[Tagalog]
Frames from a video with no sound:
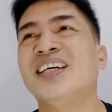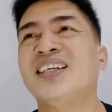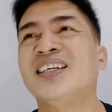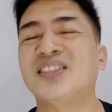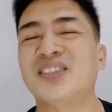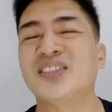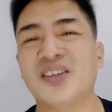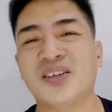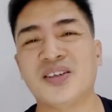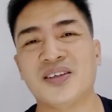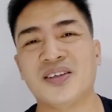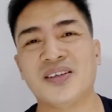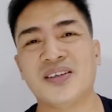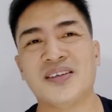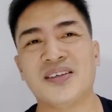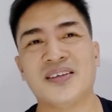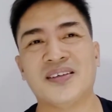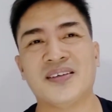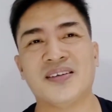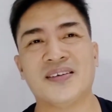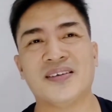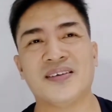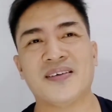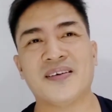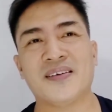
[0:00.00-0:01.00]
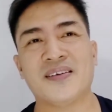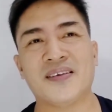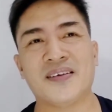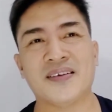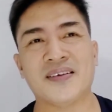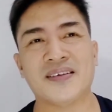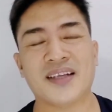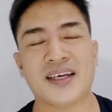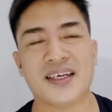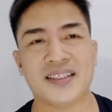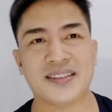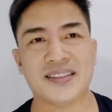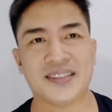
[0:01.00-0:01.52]
So,
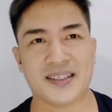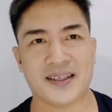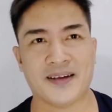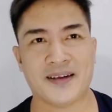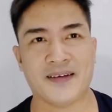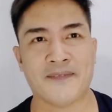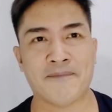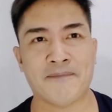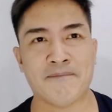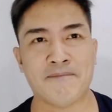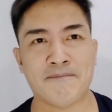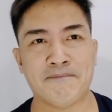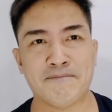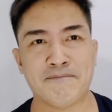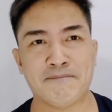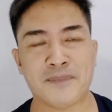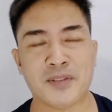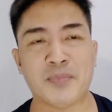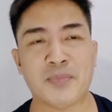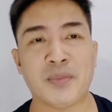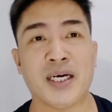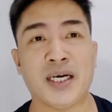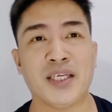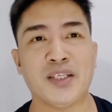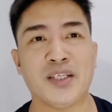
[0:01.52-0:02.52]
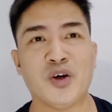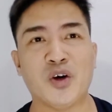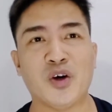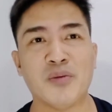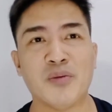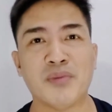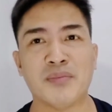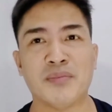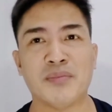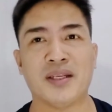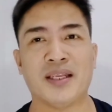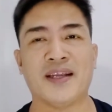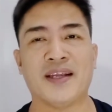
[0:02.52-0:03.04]
guys, um, samahan niyo
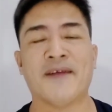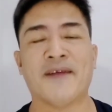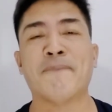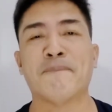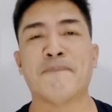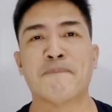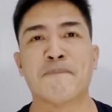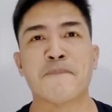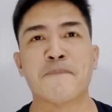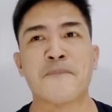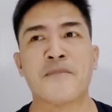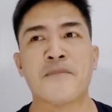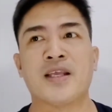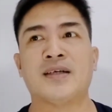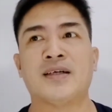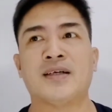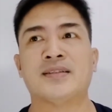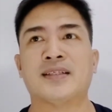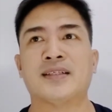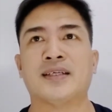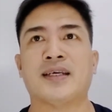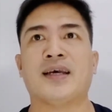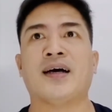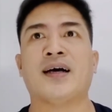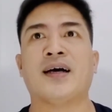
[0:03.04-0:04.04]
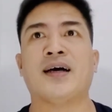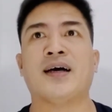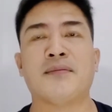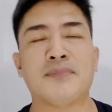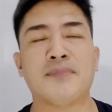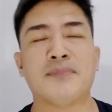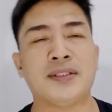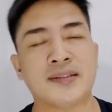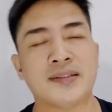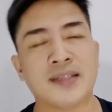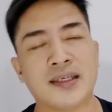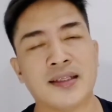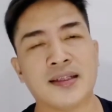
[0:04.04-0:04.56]
ako mamili. So, Kaya
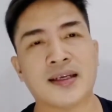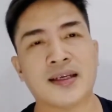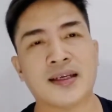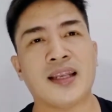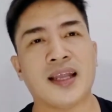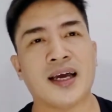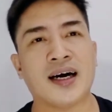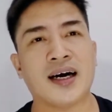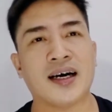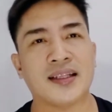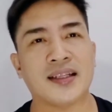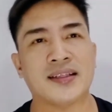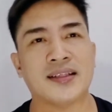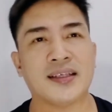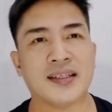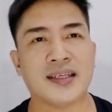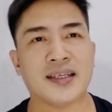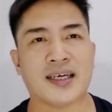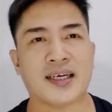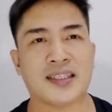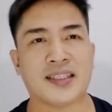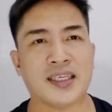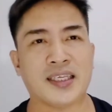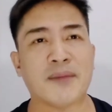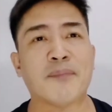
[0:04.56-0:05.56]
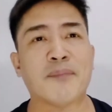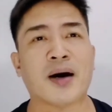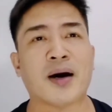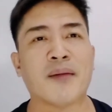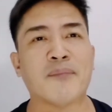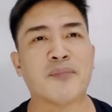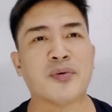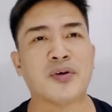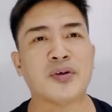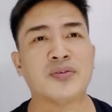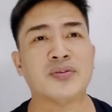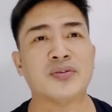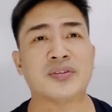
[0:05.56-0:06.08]
minsan kailangan din natin
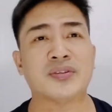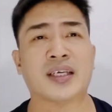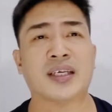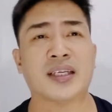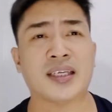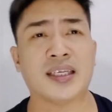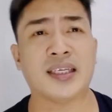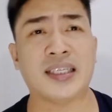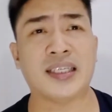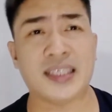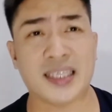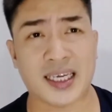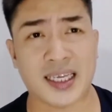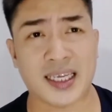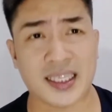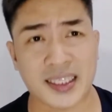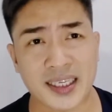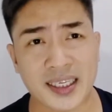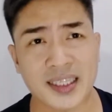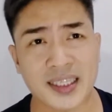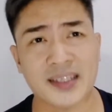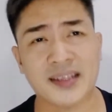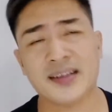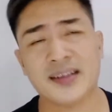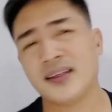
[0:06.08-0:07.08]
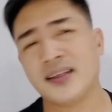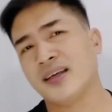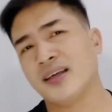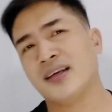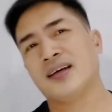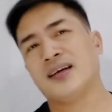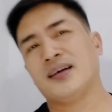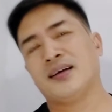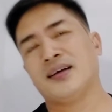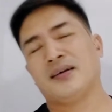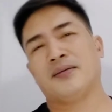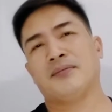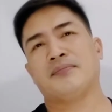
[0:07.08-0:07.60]
i-pamper yung sarili natin
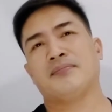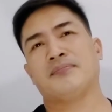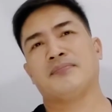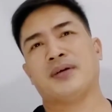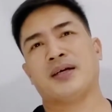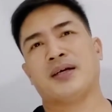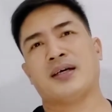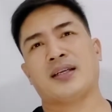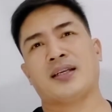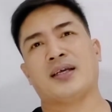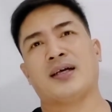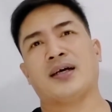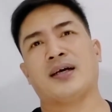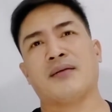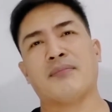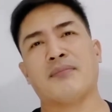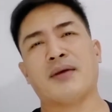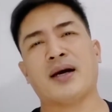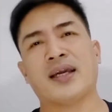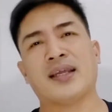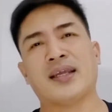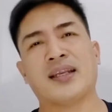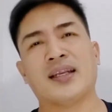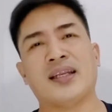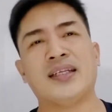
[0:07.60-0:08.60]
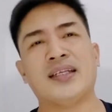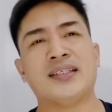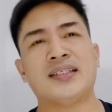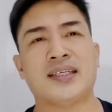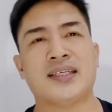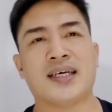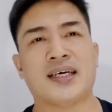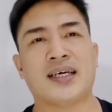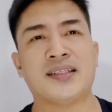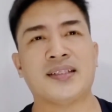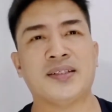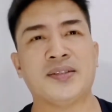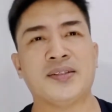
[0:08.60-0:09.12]
para ma-release
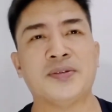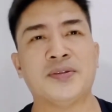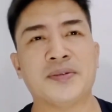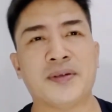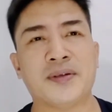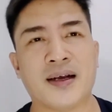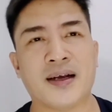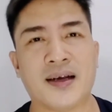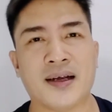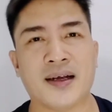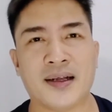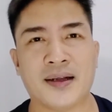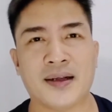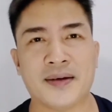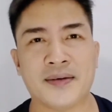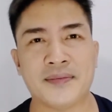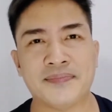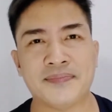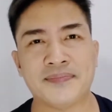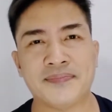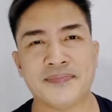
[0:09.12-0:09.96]
natin yung um,